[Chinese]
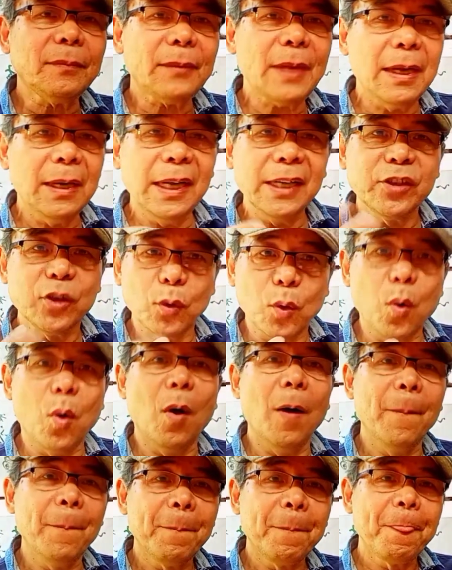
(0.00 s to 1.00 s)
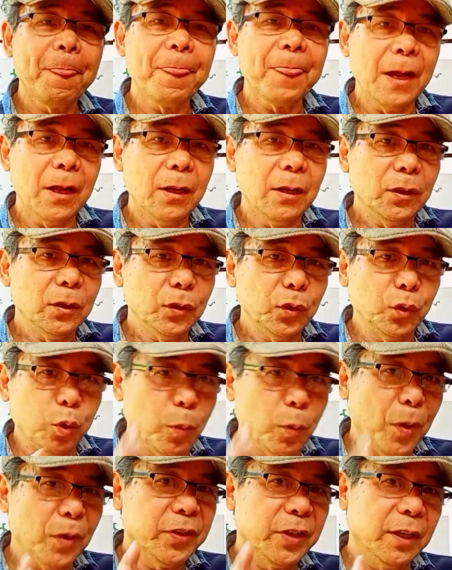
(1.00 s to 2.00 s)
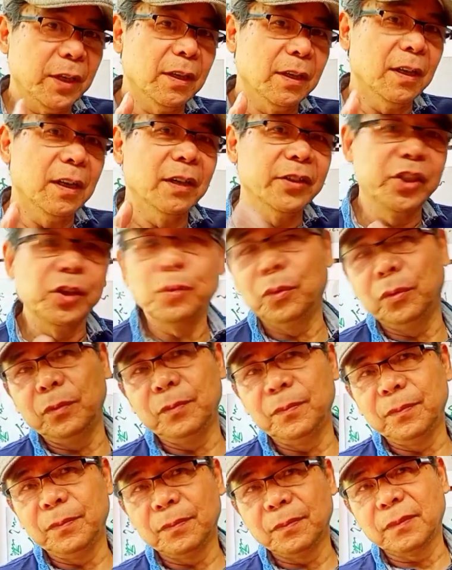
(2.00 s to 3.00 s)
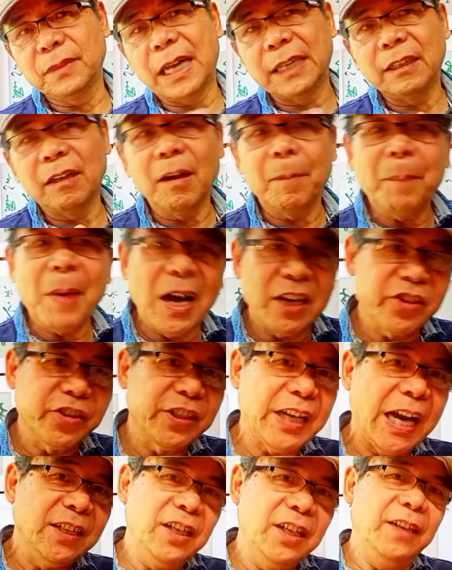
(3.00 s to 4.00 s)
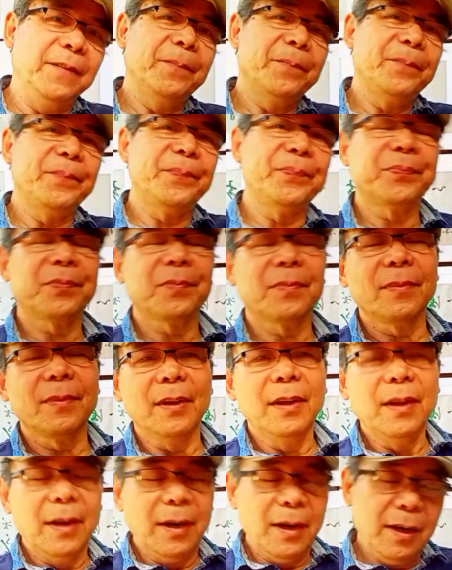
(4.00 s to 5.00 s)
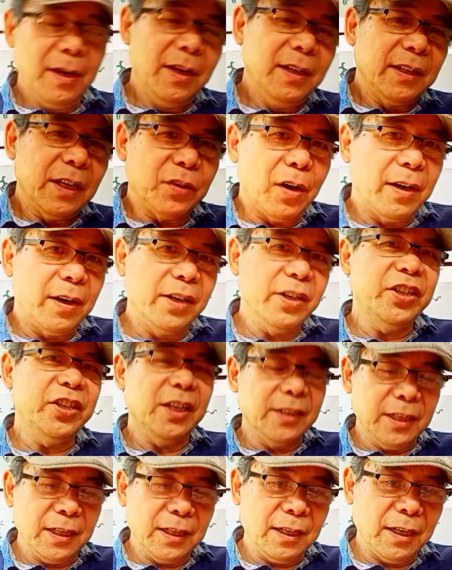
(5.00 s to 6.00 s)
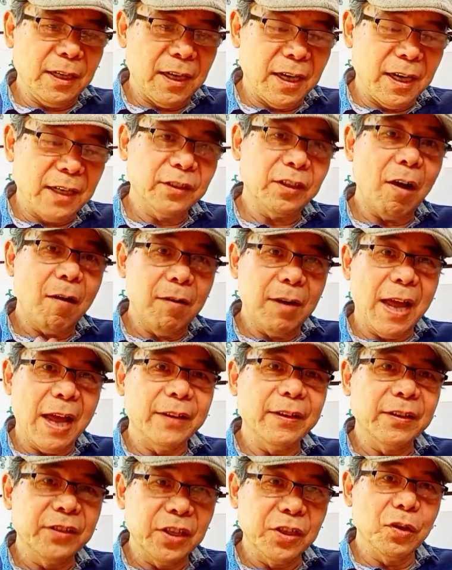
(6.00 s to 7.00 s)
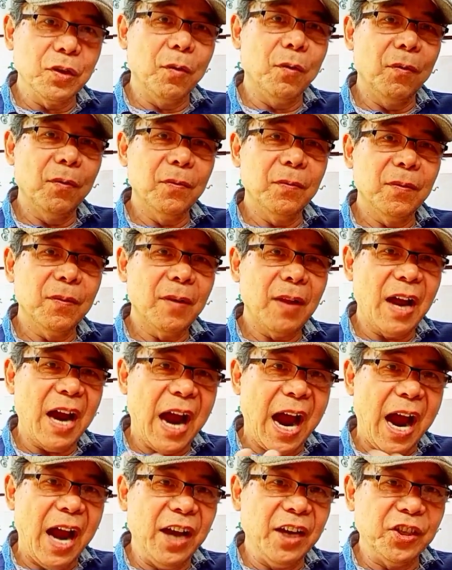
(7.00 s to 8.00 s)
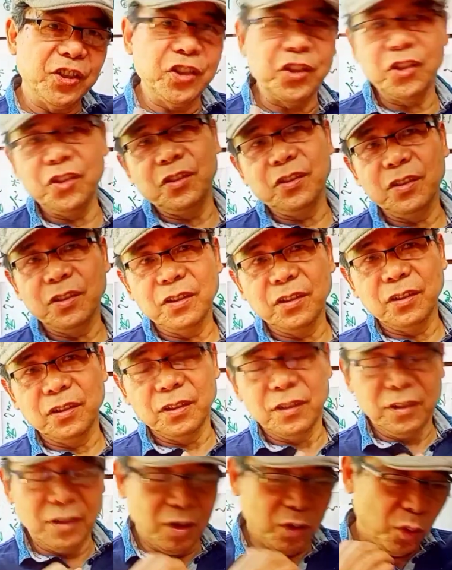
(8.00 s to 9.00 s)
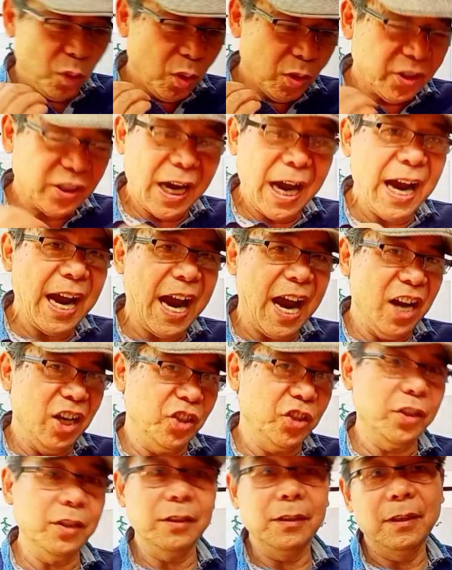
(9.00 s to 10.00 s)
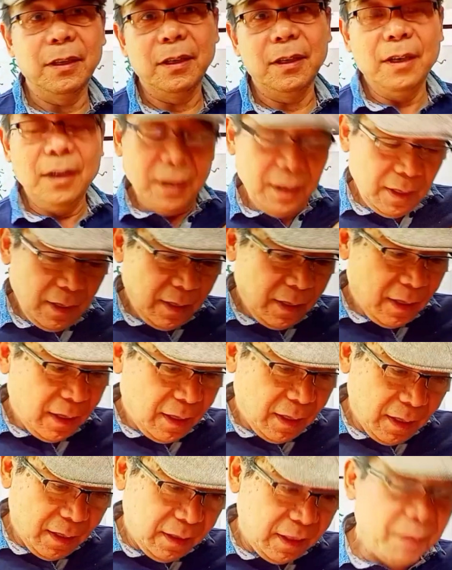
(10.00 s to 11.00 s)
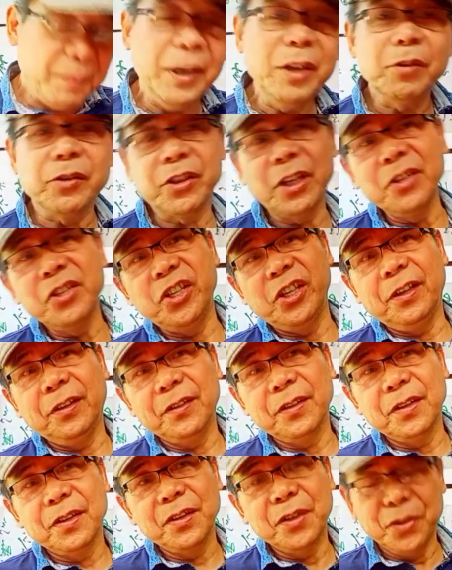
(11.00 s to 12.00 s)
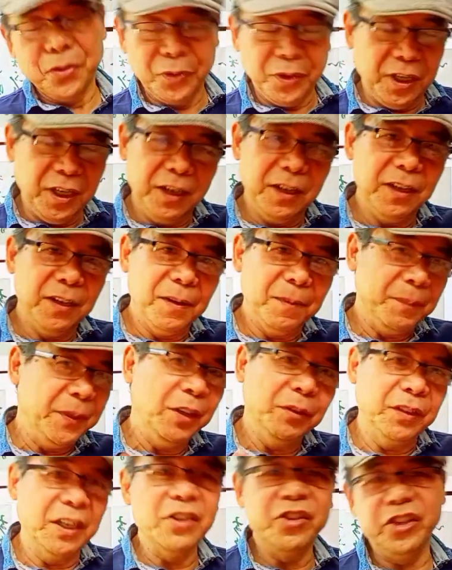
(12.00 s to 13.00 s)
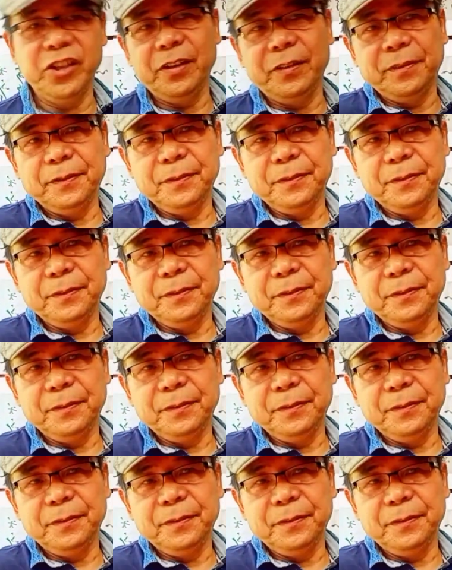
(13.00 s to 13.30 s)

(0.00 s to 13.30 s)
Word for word: 那首歌突破这个记录，达到了八十三亿。他说，而且这个刀郎的这首《海市》叫《罗刹海市》，也没有申请，所以没有登记，